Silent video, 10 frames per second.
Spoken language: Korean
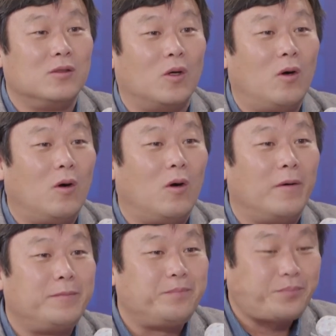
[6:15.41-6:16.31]
정상회담
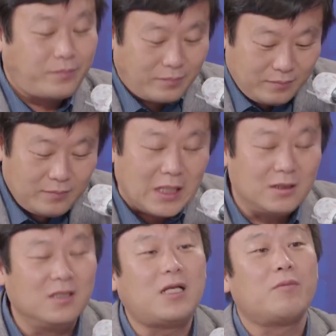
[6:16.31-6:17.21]
하려는데 못하고.
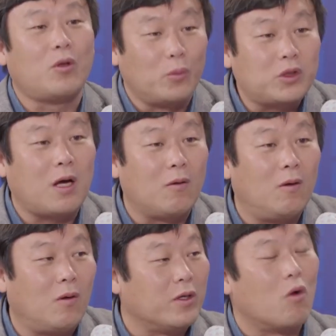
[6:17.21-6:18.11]
정상회담도
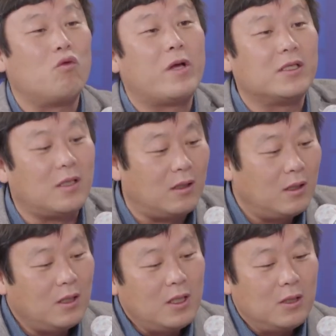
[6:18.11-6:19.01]
못하고 네. 영국에서
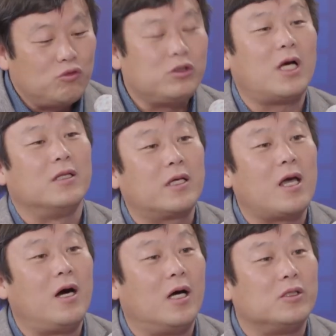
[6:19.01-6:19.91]
2시간 늦게
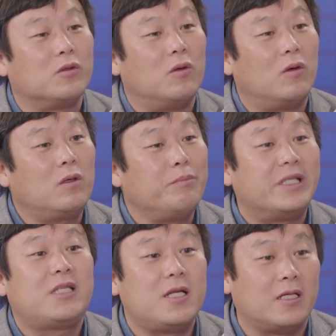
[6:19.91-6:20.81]
가가지고
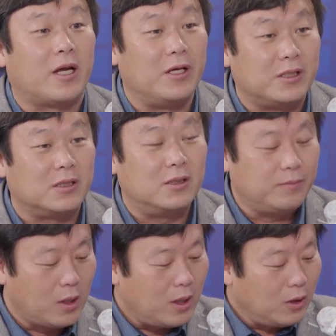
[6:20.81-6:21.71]
미스테리잖아요 지금
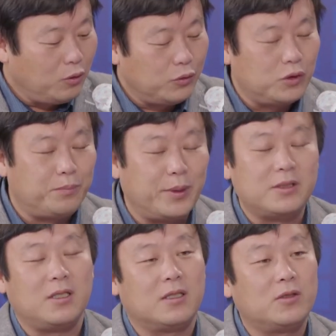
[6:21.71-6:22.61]

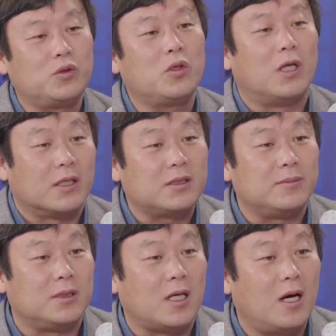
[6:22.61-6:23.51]
뉴스버스의 특종이
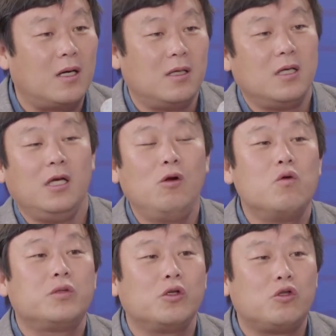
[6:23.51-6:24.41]
나왔습니다
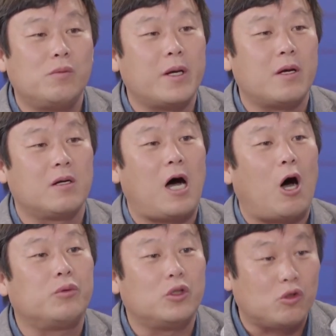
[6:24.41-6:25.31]
7시에 출발이라는
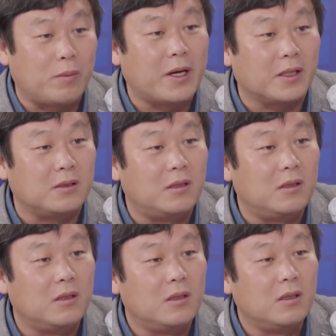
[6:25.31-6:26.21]
거 9시에 출발해서
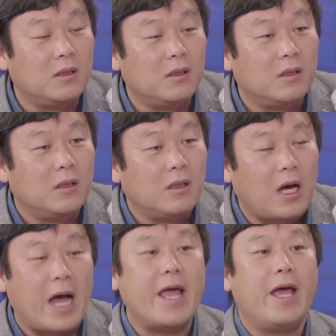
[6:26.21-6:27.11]
네.
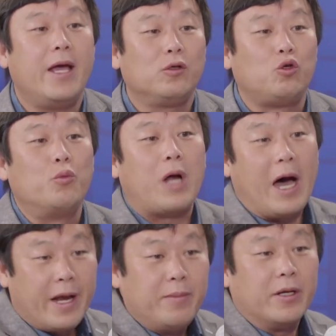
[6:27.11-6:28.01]
아예 조문
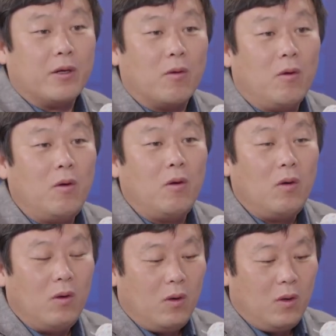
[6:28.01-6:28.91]
을안 해버리고
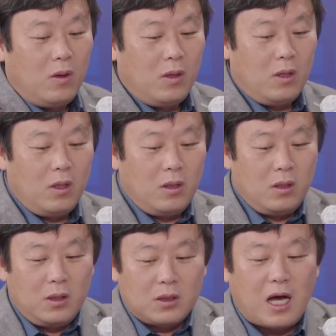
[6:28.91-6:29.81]

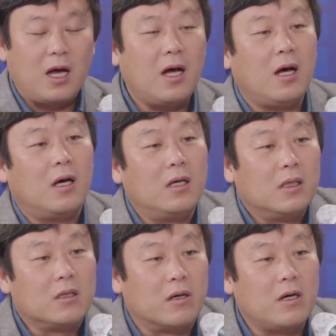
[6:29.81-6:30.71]
다
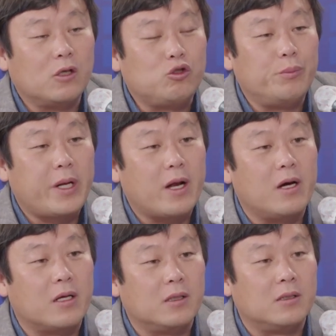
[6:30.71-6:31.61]
걸어갈 준비를 해라
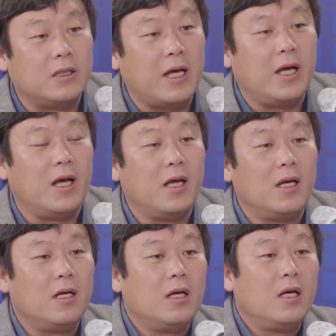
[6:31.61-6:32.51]
그랬는데
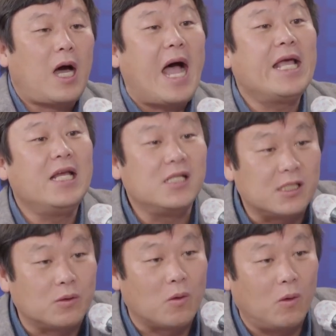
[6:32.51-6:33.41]
하이힐
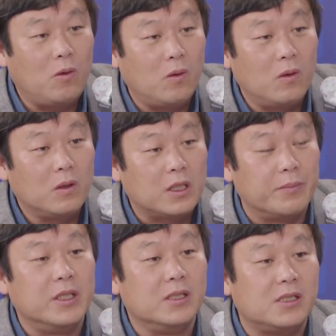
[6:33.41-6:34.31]
신고 김건희 음.